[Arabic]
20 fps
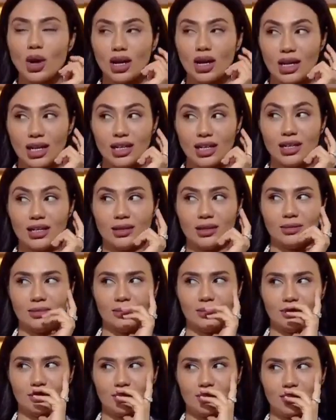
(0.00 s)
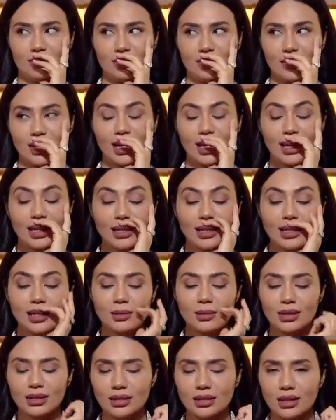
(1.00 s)
واقعيه قولي لي
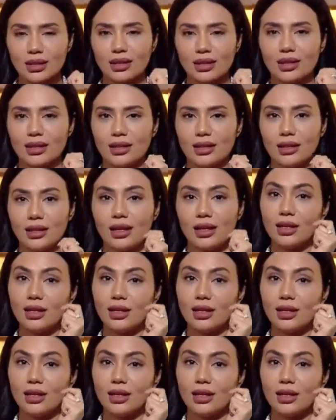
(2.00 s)
خليكي منطقيه